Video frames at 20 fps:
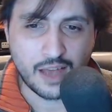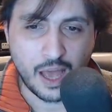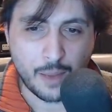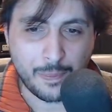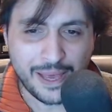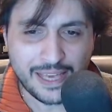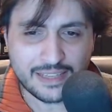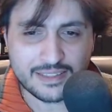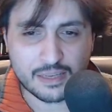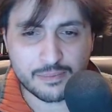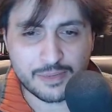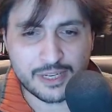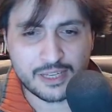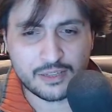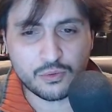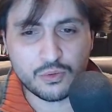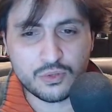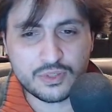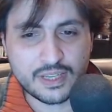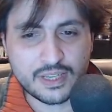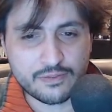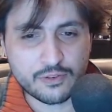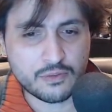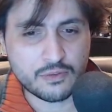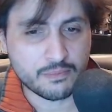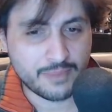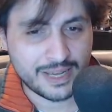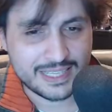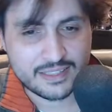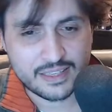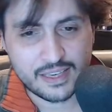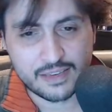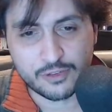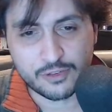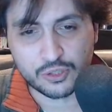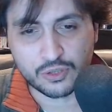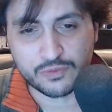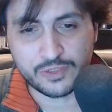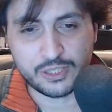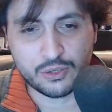Après examen, nous avons masqué
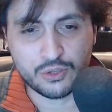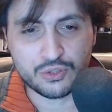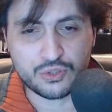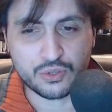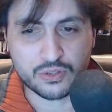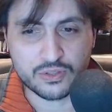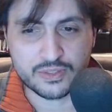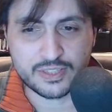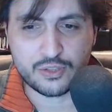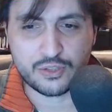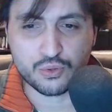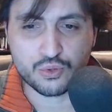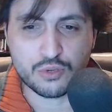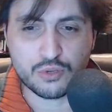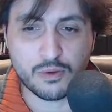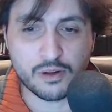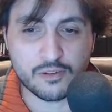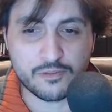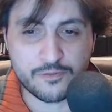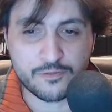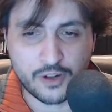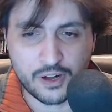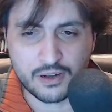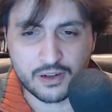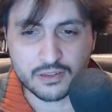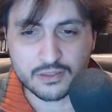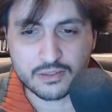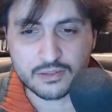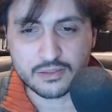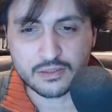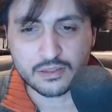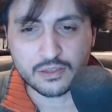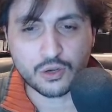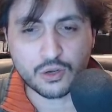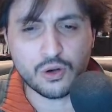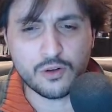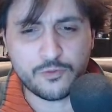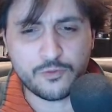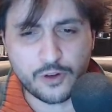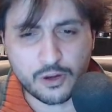votre vidéo sur le site YouTube en France,
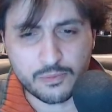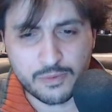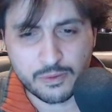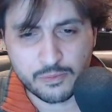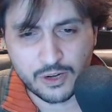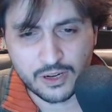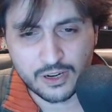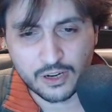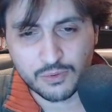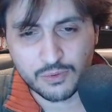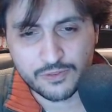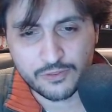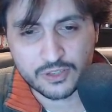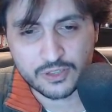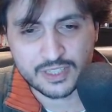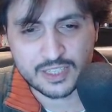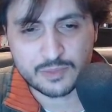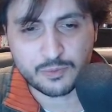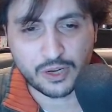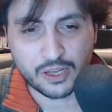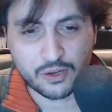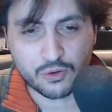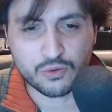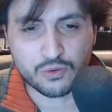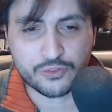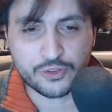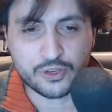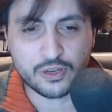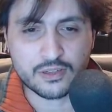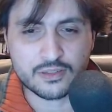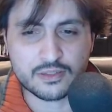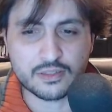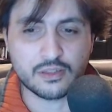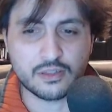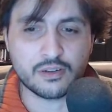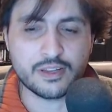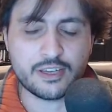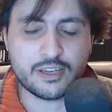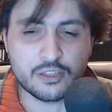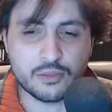conformément à la loi française pour la confiance
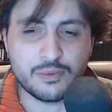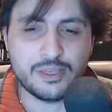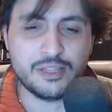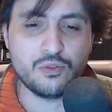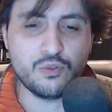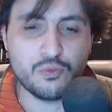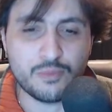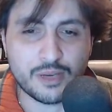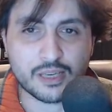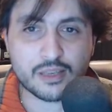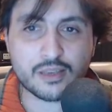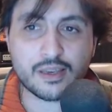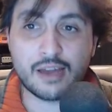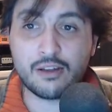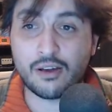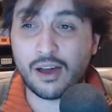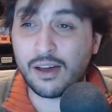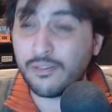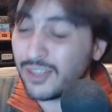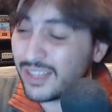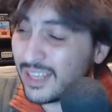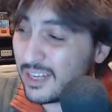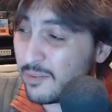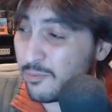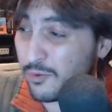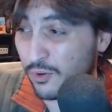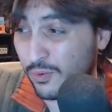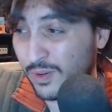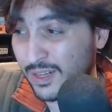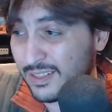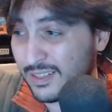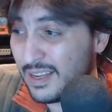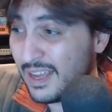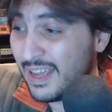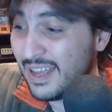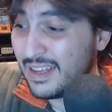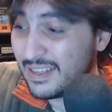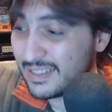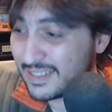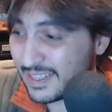dans l'économie numérique. Alors avant d'aller plus loin,
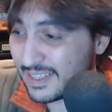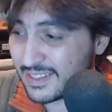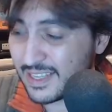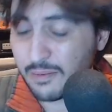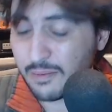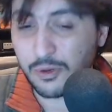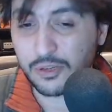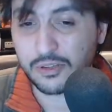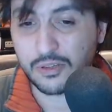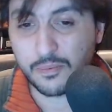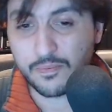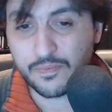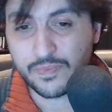c'est assez important.